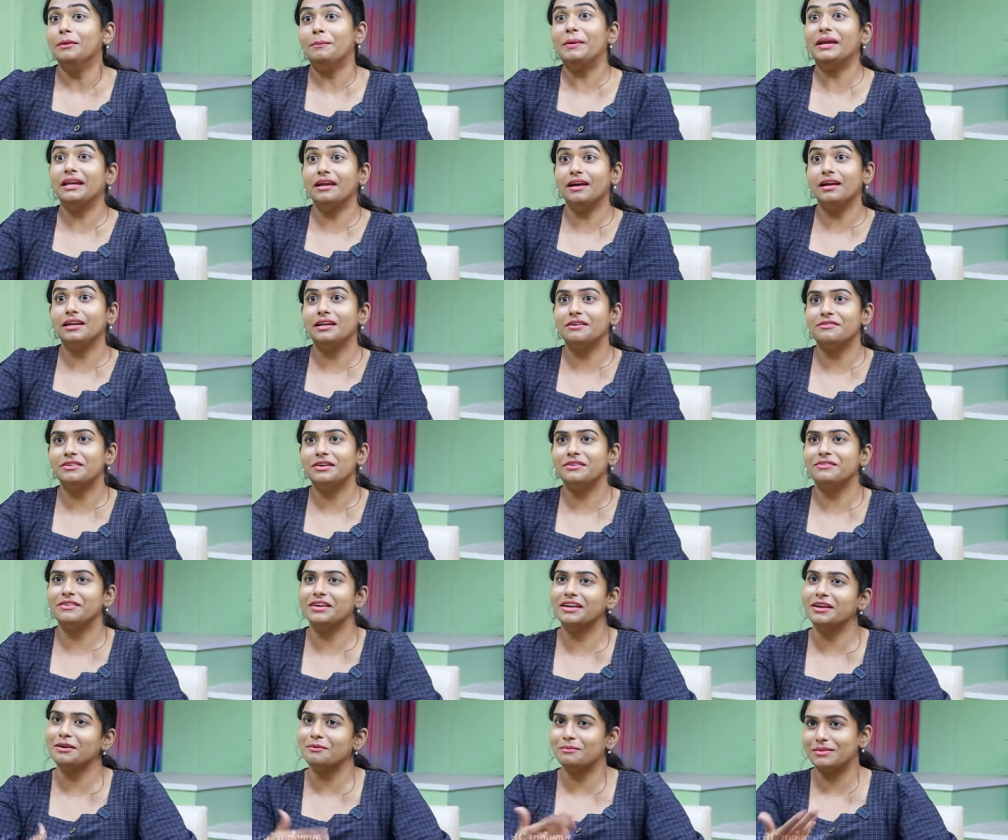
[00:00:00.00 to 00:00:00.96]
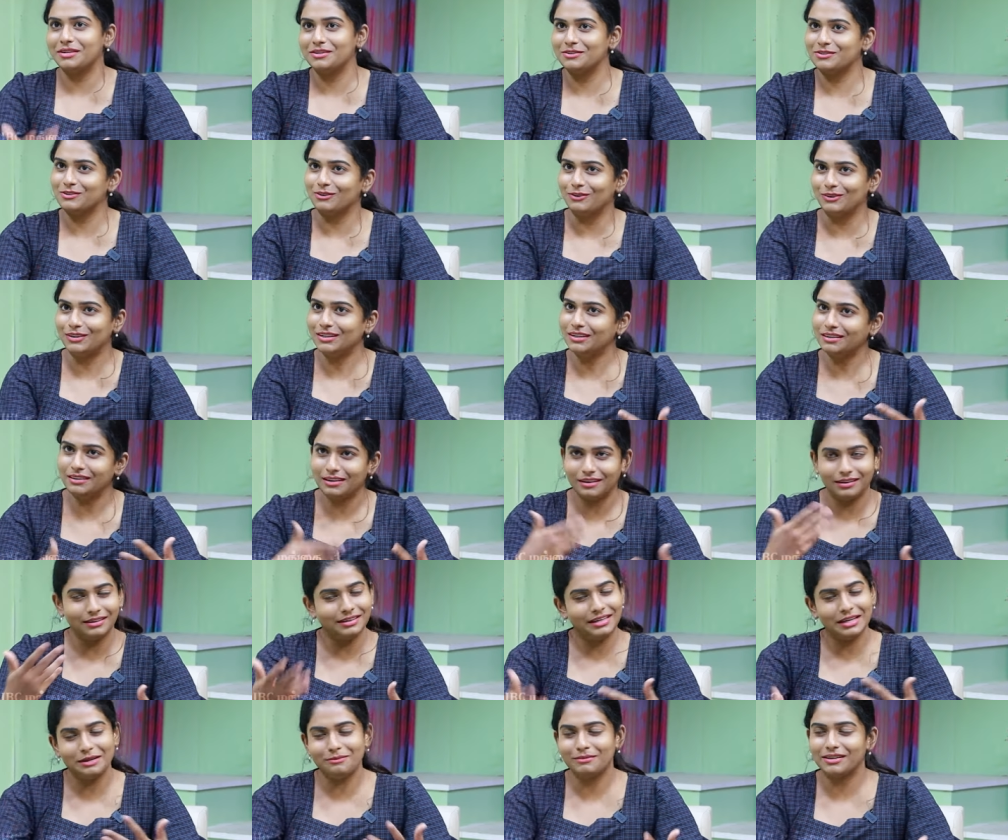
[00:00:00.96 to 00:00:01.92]
பெரிய ஆளாக வருவீங்க அப்படின்னு சொல்லிட்டு
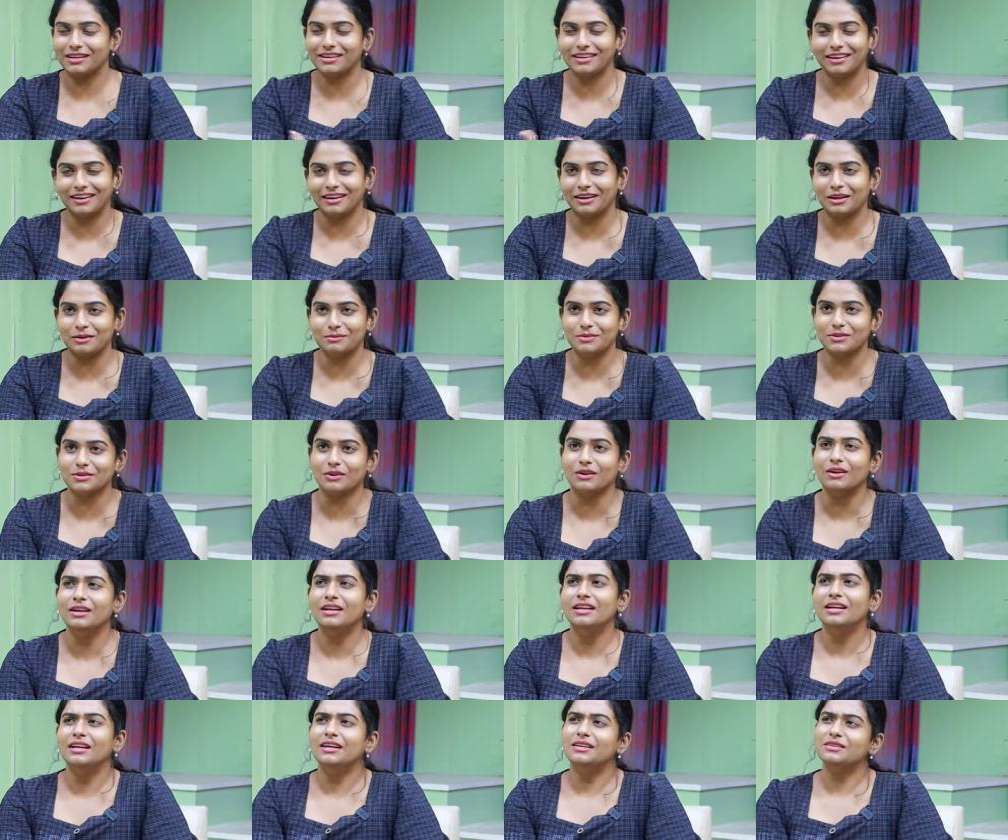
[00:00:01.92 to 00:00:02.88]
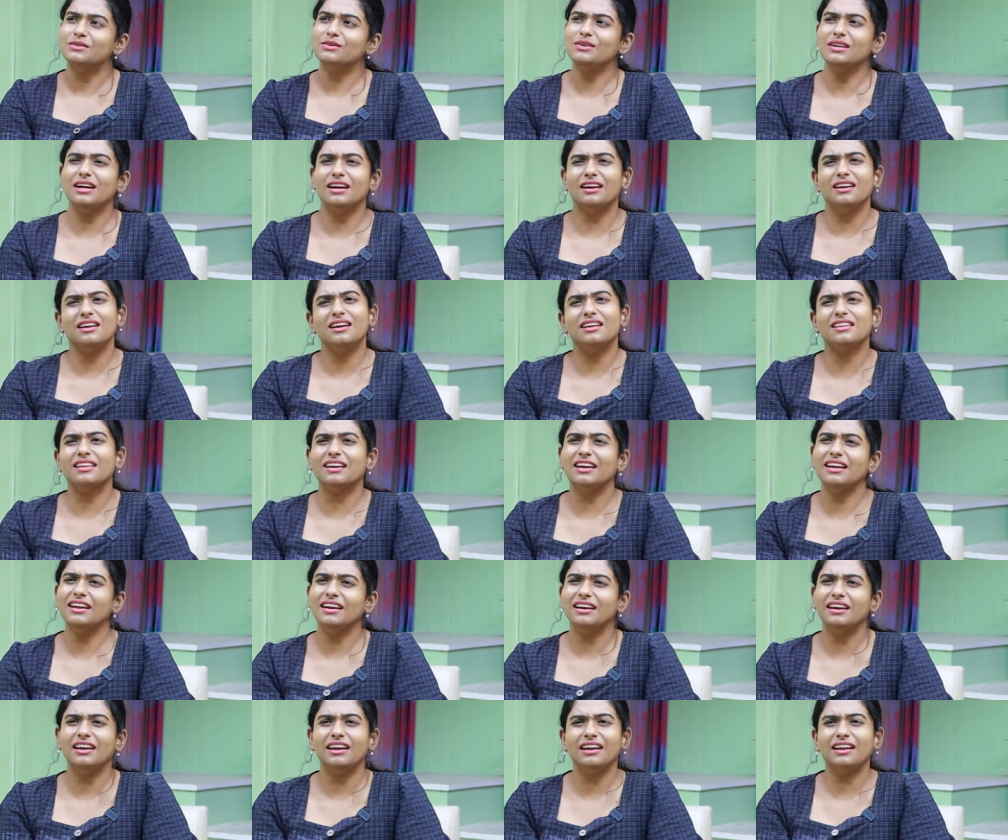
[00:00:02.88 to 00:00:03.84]
நான் டீமில் இருக்கிற எல்லாருமே ஸோ நான் அண்ணா
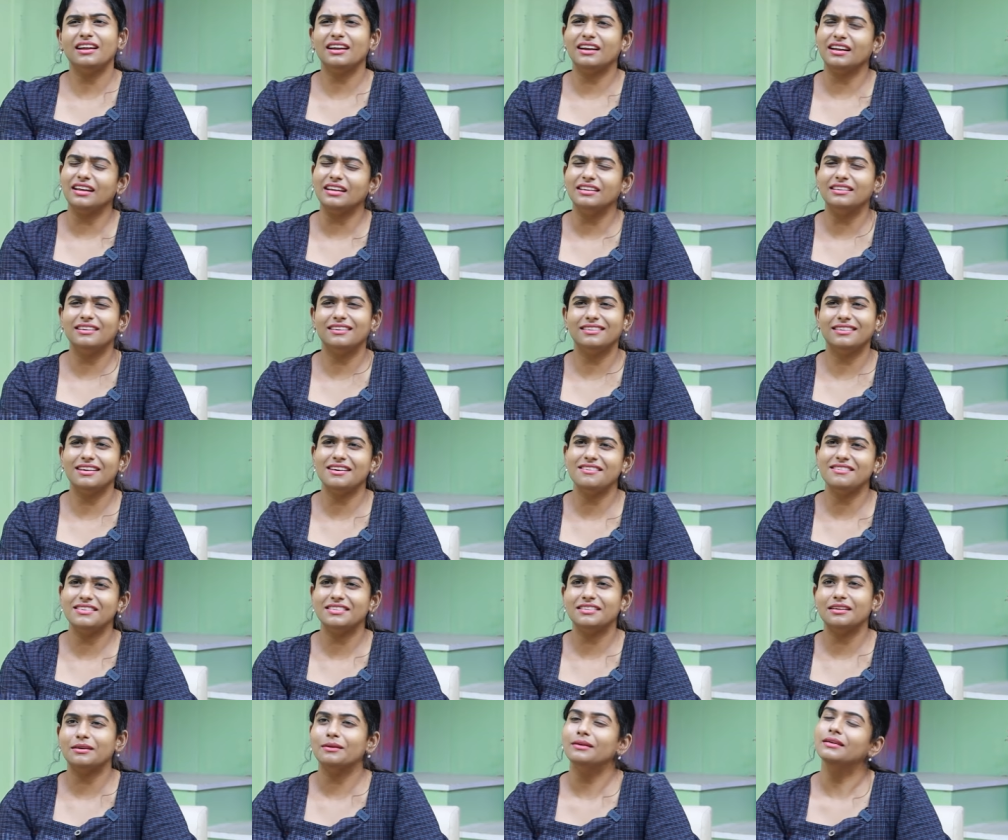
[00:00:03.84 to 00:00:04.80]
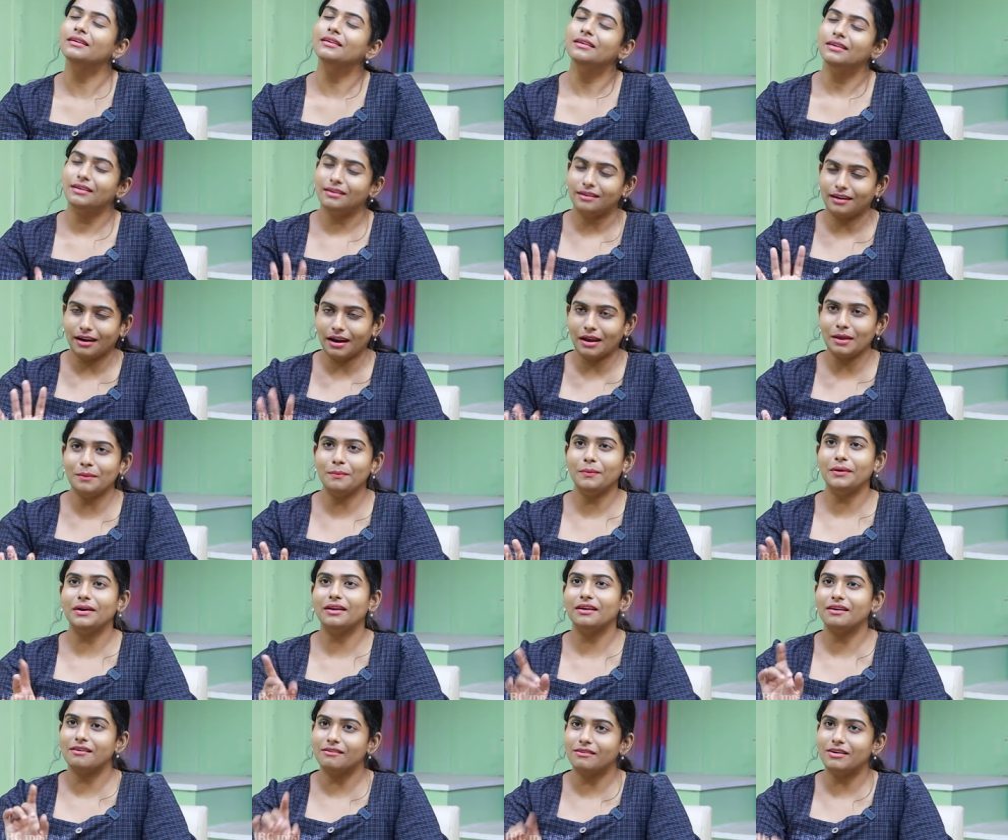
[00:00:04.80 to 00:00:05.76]
அதெல்லாம் இல்லை நான் இதுக்கு தான் வந்தேன் ட்ரை
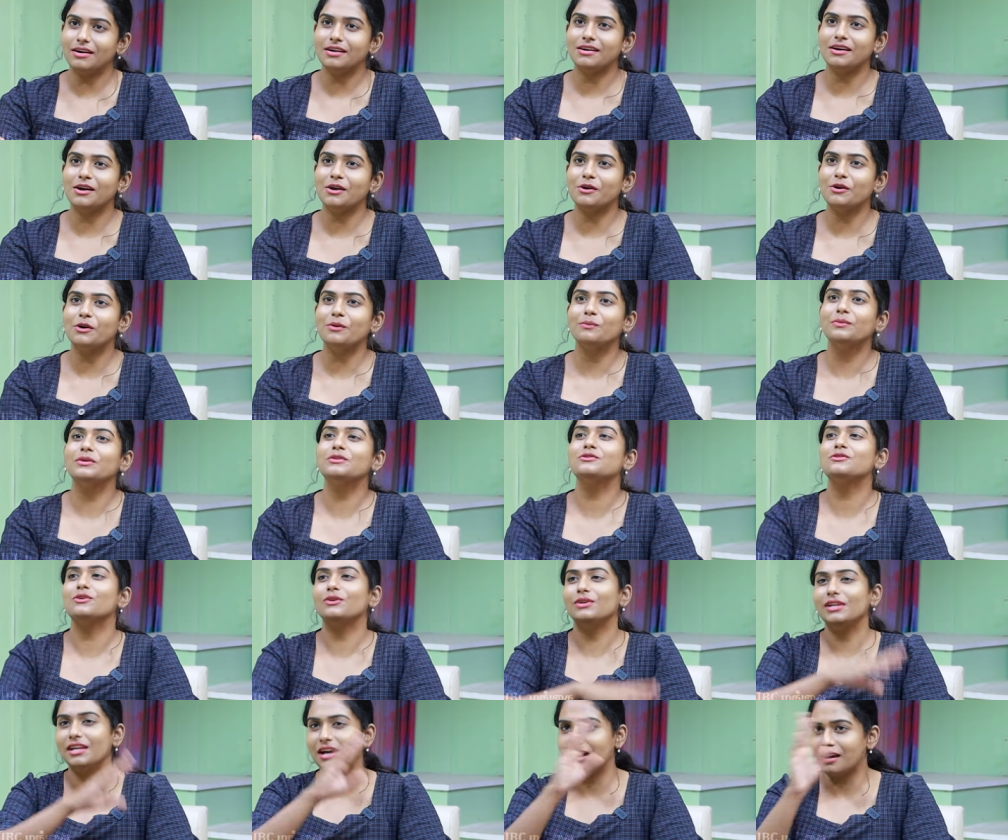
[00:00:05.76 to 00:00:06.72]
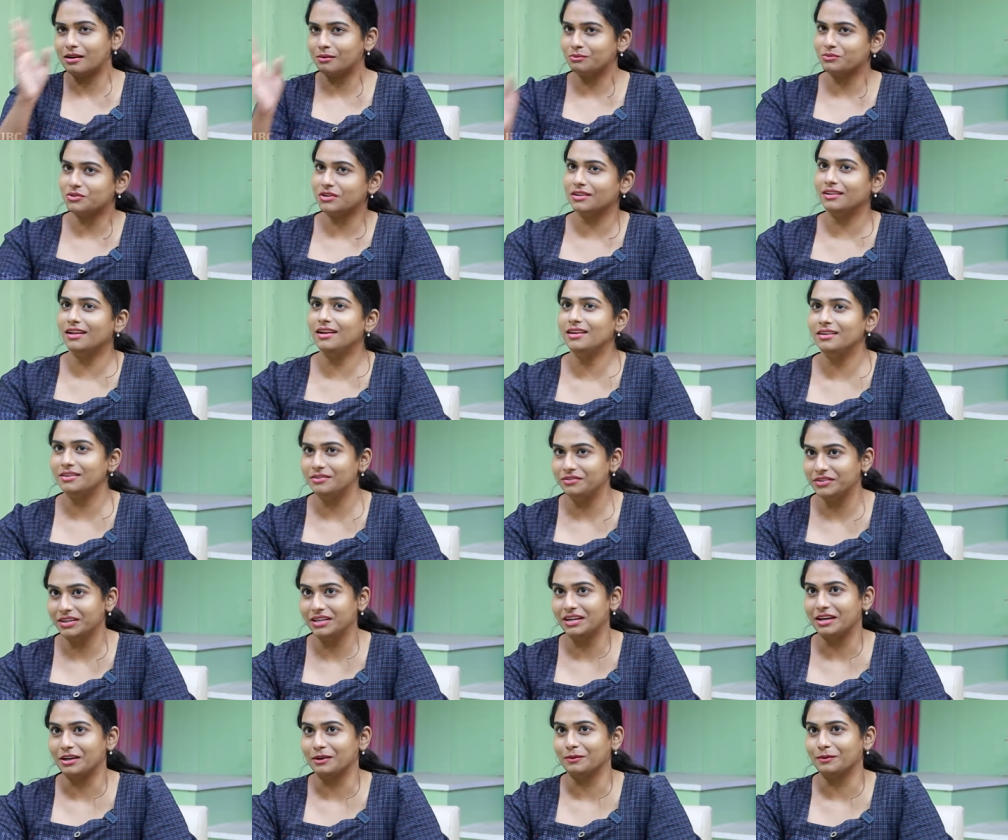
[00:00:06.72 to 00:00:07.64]
பண்ணுங்க ஒர்க் ஆகும் அப்படின்னு சொல்லி ஆரம்பிச்சது தான் இவள்